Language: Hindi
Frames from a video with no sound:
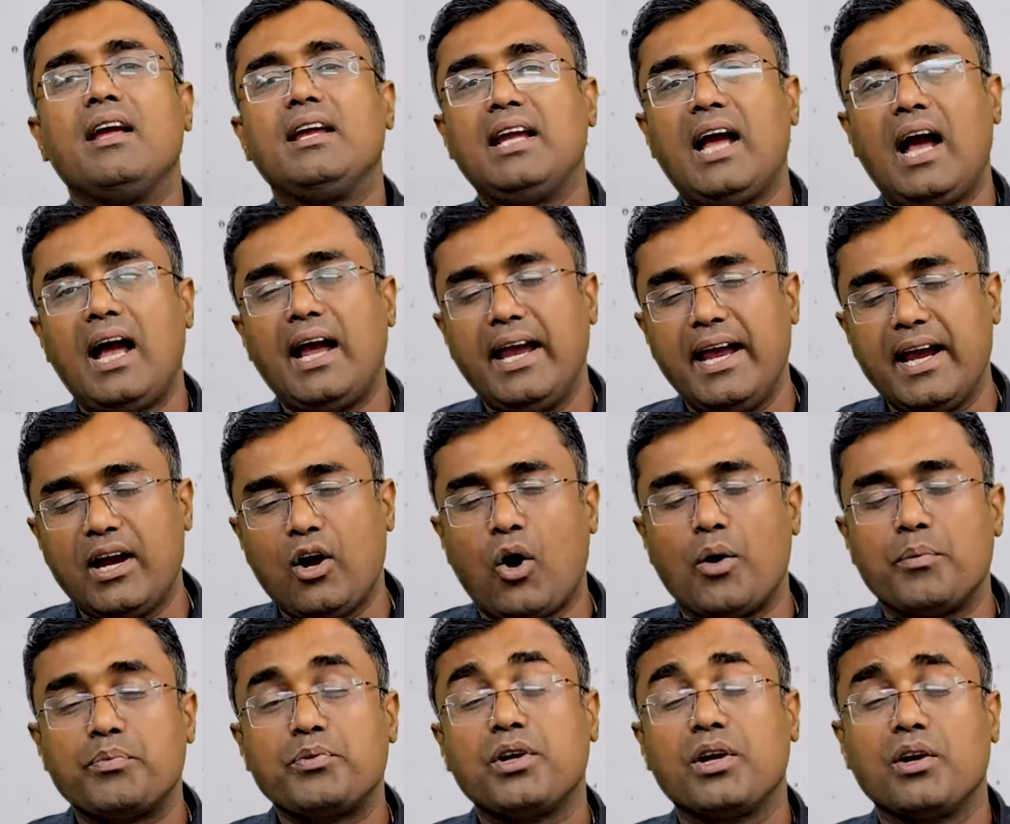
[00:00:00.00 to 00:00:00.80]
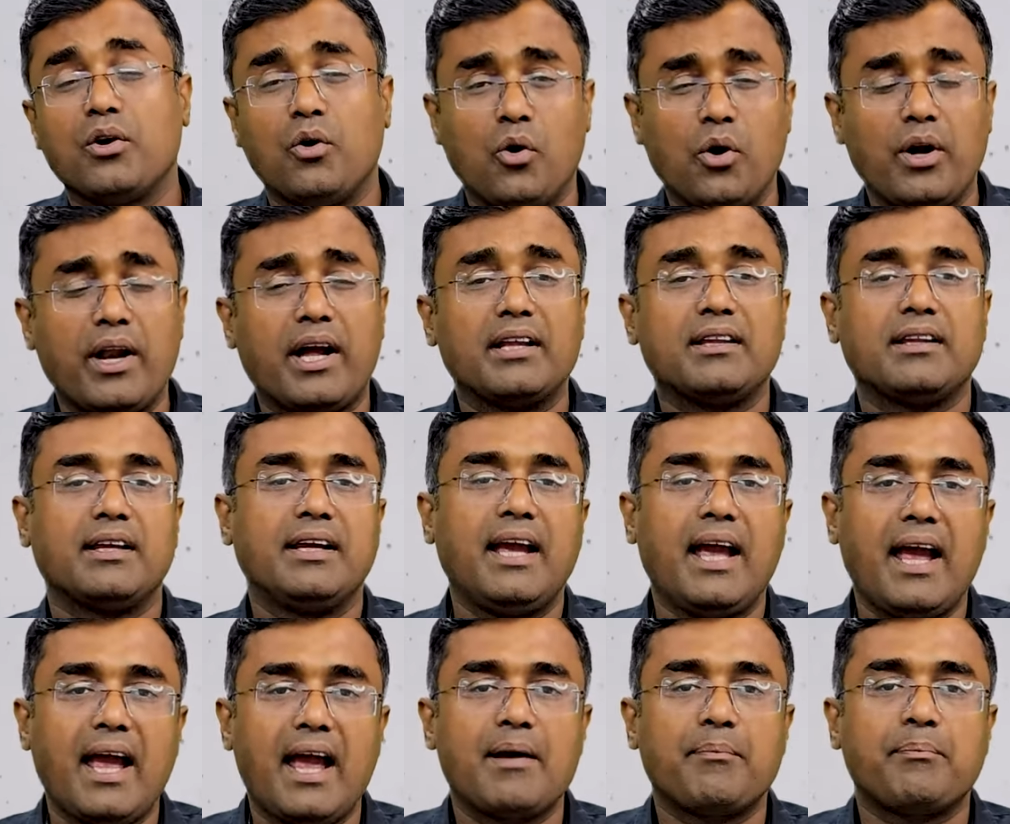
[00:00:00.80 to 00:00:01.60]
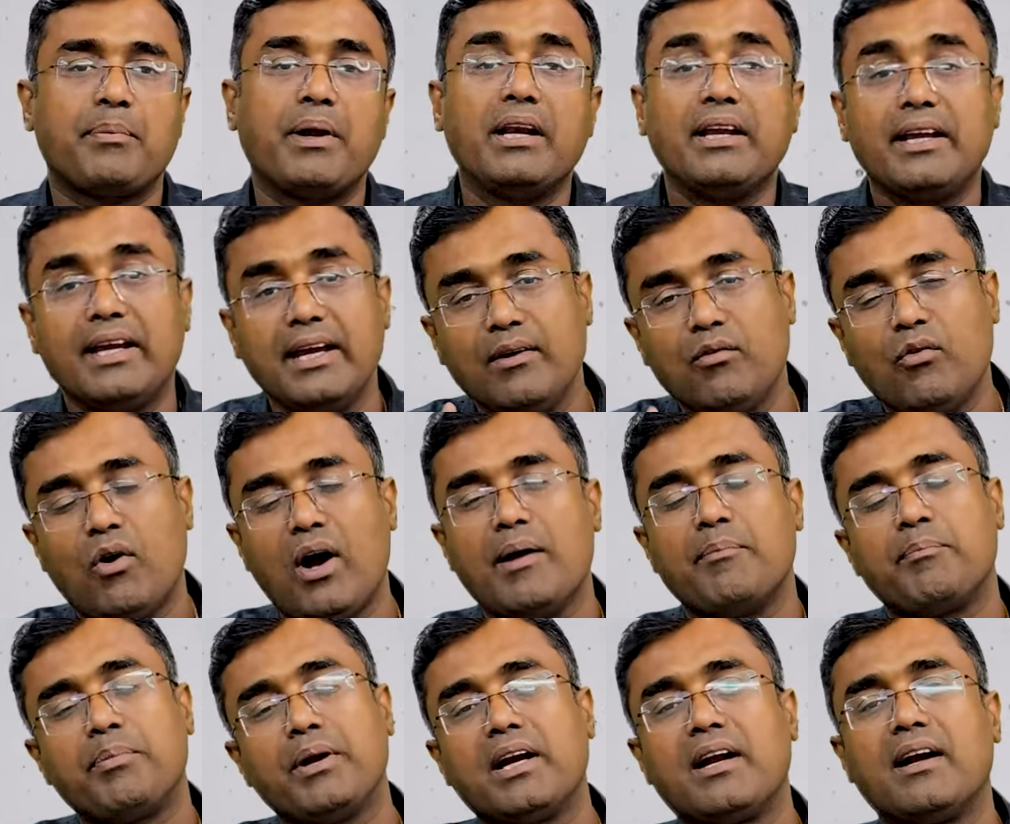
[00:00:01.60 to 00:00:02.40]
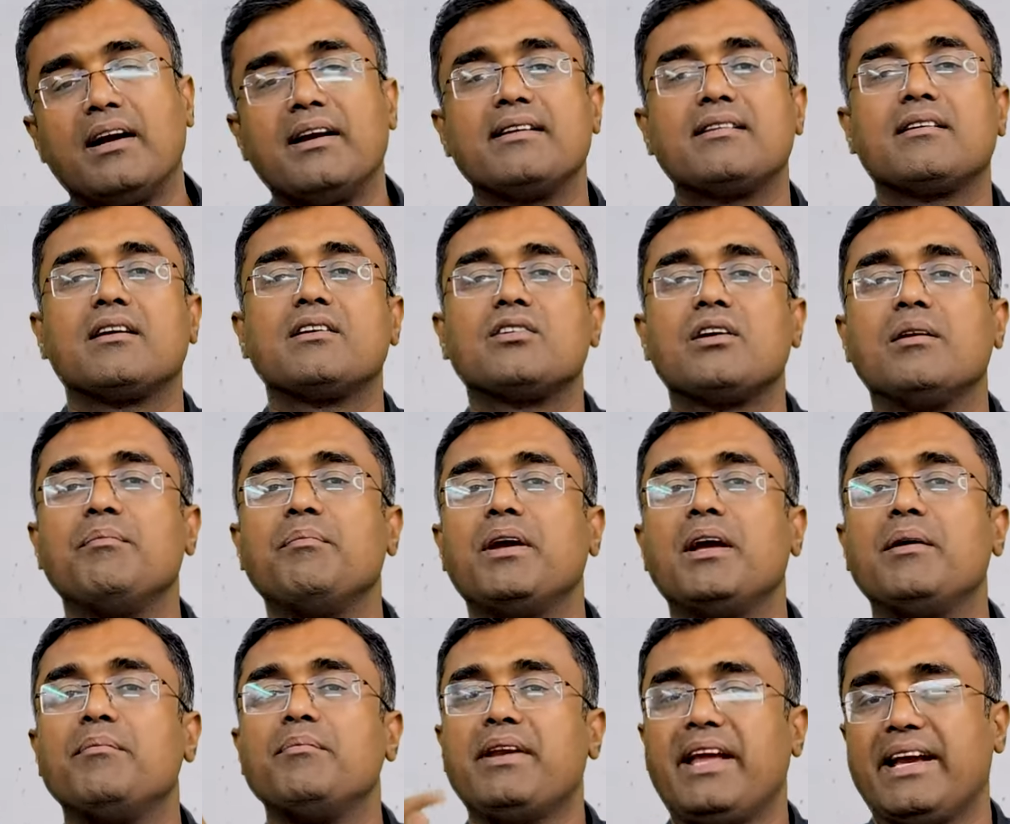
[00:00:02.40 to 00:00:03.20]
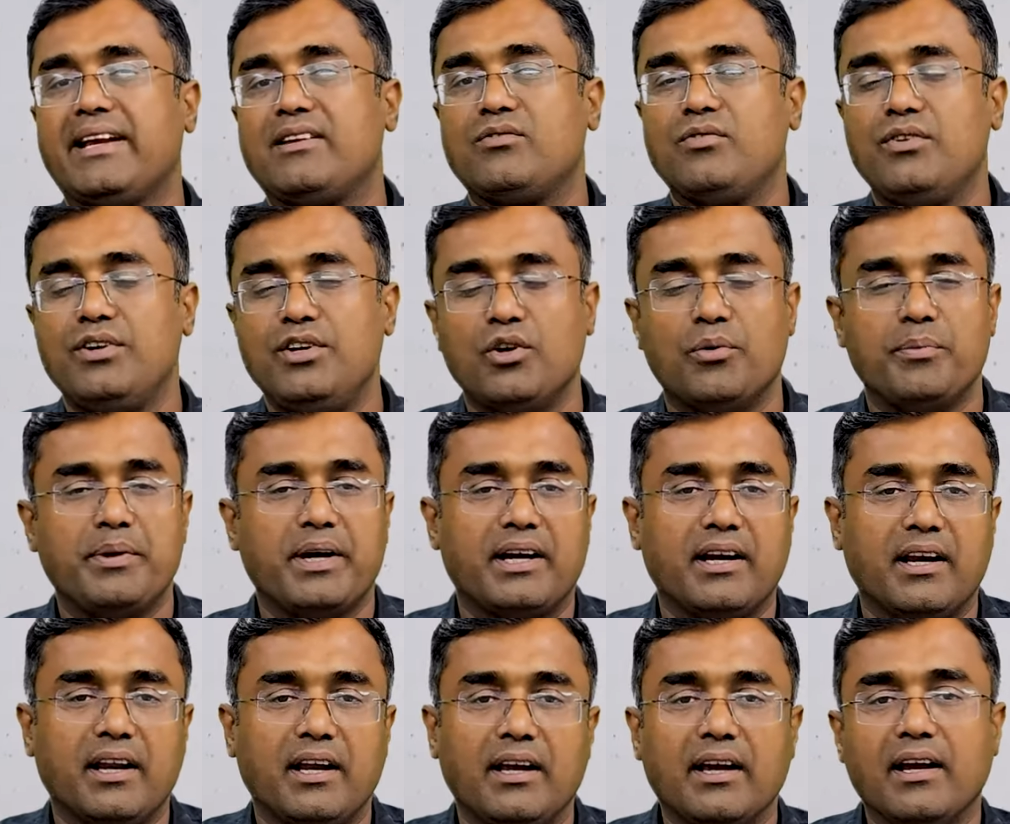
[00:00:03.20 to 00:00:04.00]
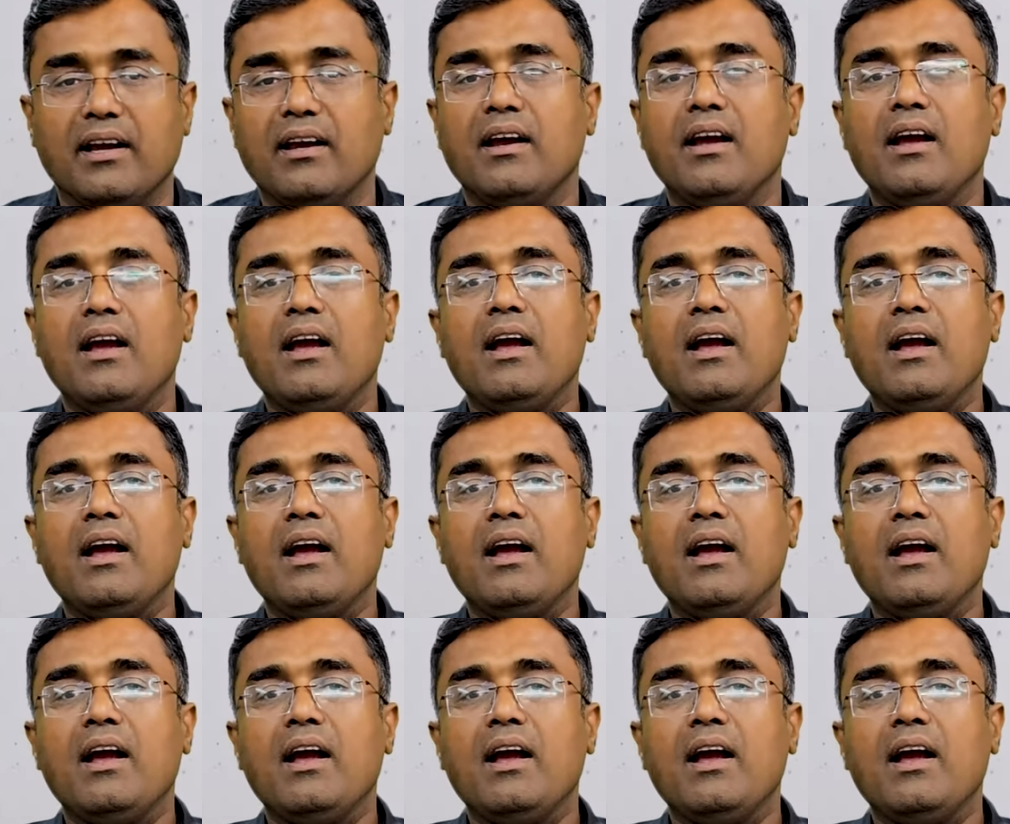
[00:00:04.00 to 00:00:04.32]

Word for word: या एक ऑप्शन और आती है एप्पल की वो एप्पल का डिस्कशन भी हम नेक्स्ट वीडियो में करेंगे